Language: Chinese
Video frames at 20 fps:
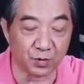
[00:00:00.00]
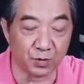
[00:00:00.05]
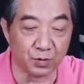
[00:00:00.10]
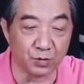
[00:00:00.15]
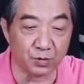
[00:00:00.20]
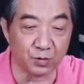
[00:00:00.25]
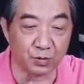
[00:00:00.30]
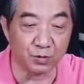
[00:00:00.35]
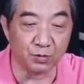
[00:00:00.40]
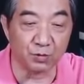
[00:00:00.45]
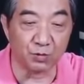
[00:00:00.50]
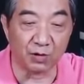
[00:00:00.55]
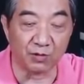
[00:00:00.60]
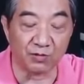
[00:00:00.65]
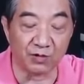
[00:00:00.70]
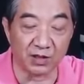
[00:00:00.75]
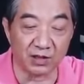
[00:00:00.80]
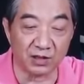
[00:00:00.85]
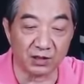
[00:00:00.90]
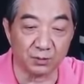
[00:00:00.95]
从中
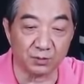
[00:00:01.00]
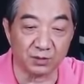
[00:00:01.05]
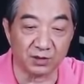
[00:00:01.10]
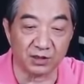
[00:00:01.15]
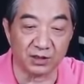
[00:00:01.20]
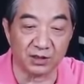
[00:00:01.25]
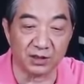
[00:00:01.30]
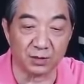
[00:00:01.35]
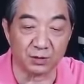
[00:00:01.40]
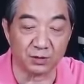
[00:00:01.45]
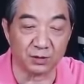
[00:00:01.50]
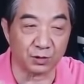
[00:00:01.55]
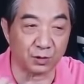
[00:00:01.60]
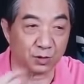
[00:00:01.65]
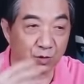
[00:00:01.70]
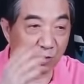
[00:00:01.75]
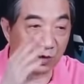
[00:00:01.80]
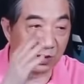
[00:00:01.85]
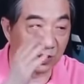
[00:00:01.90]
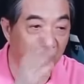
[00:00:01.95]
国往吉布提那去，
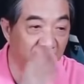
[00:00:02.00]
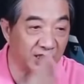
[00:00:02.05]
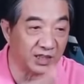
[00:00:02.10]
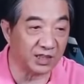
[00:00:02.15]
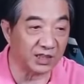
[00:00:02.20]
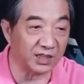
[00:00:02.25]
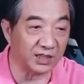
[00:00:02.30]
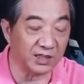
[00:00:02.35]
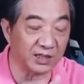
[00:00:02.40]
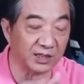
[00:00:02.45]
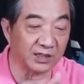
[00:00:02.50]
装了一个一